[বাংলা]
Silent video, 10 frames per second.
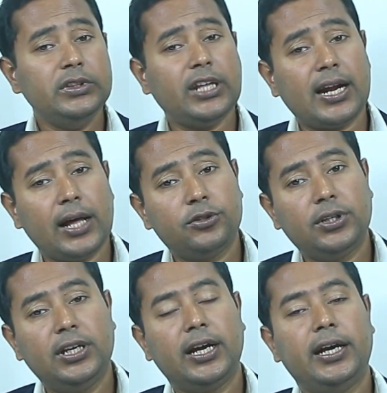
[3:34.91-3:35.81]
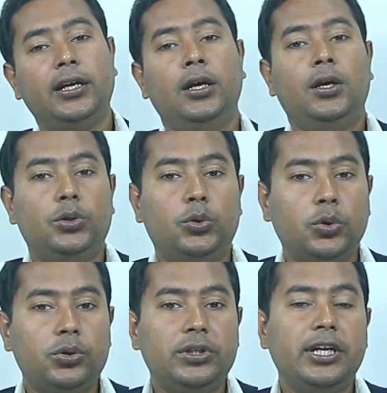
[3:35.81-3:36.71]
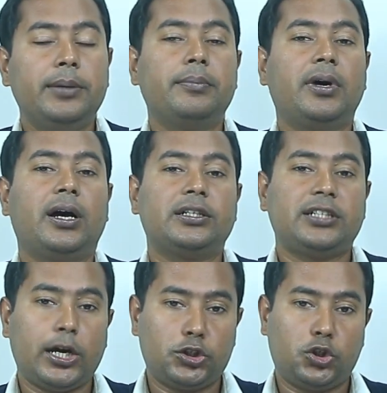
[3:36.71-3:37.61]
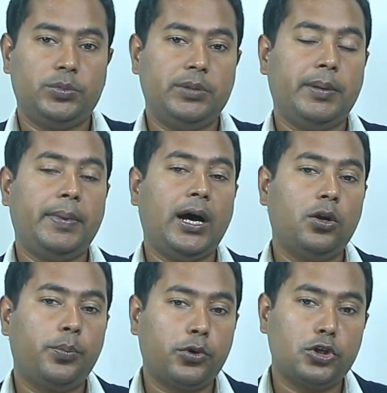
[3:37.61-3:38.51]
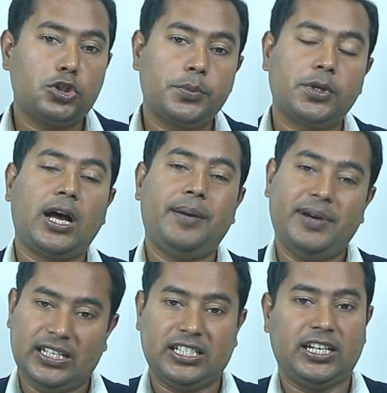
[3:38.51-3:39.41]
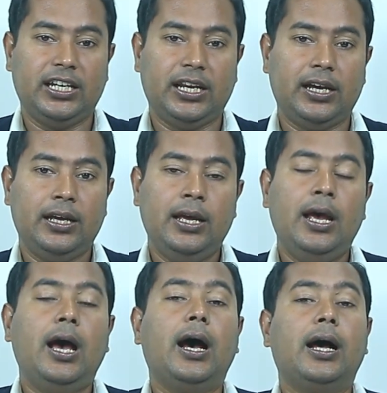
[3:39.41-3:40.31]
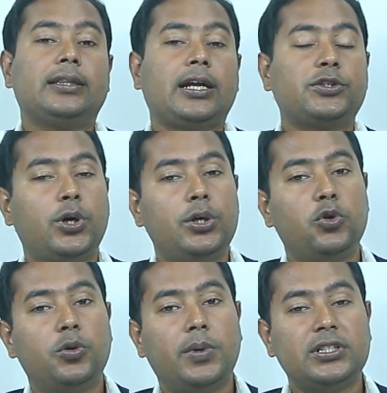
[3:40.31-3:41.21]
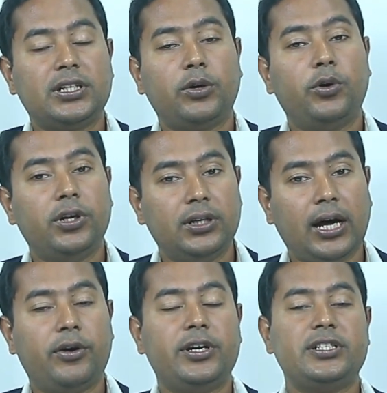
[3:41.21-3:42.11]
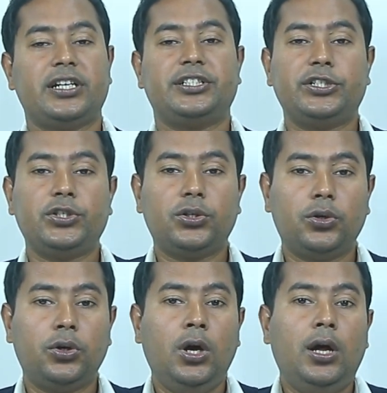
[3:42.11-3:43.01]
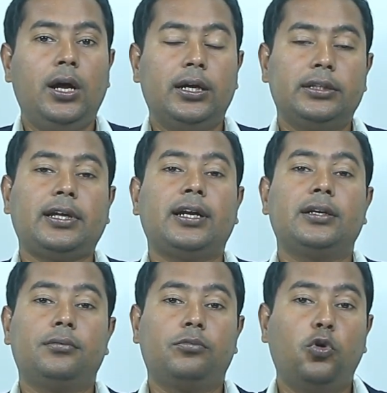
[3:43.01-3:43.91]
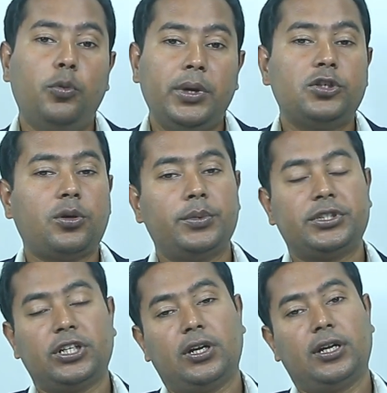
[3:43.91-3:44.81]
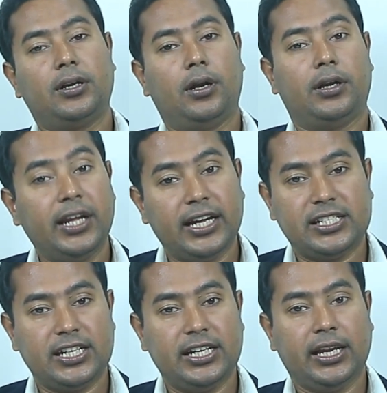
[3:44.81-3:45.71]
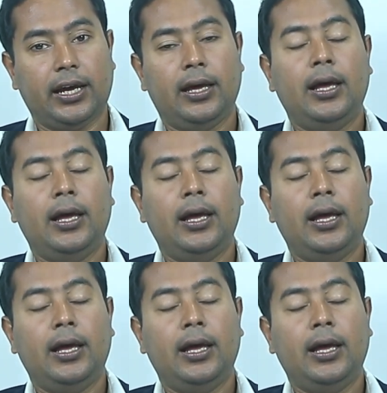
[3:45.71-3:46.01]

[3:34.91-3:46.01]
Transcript: তার খাদ্য তালিকায় দুধ ডিম বা শাকসবজি বা ভালো প্রোটিন সমৃদ্ধ খাবার আছে কি না তার শরীর দুর্বল যাতে না হয়ে যায় সেজন্য তার ঘুমের সমস্যাটা ঠিক আছে কি না